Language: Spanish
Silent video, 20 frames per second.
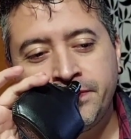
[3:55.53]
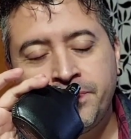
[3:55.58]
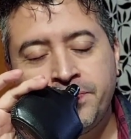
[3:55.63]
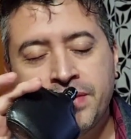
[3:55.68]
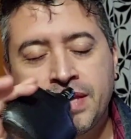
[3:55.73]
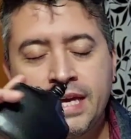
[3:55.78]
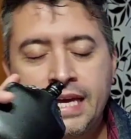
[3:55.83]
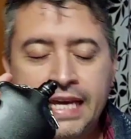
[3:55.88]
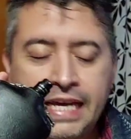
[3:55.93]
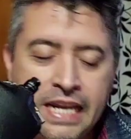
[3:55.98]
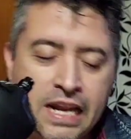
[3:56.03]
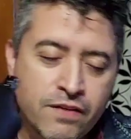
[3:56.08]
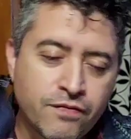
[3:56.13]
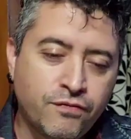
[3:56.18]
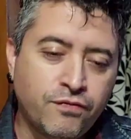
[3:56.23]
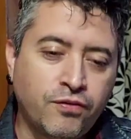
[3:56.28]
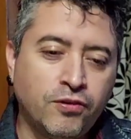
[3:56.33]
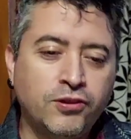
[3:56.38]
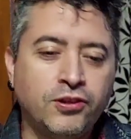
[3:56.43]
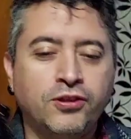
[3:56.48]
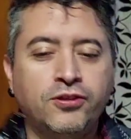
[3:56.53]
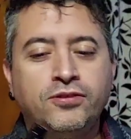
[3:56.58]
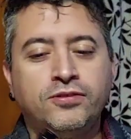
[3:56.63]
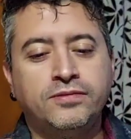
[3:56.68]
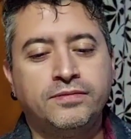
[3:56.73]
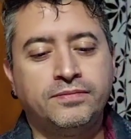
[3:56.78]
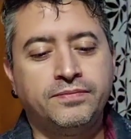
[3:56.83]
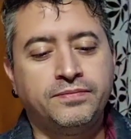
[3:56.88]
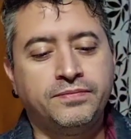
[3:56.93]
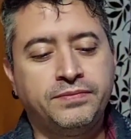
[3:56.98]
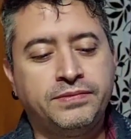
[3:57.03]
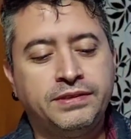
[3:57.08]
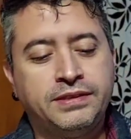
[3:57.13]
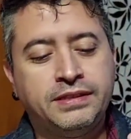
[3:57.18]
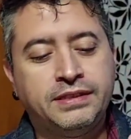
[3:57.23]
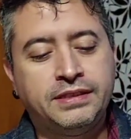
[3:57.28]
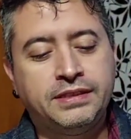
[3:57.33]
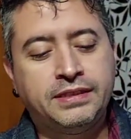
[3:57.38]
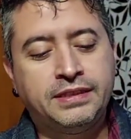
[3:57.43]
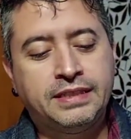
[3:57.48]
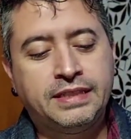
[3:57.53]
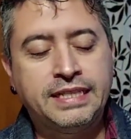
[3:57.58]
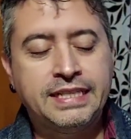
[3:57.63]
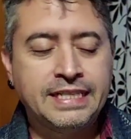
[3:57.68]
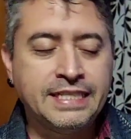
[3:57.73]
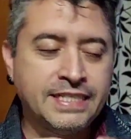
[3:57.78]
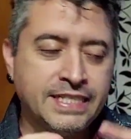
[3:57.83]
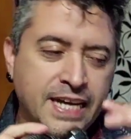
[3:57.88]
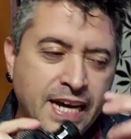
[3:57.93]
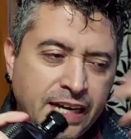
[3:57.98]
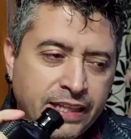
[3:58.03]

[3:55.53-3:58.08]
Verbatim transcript: y que en el fondo llega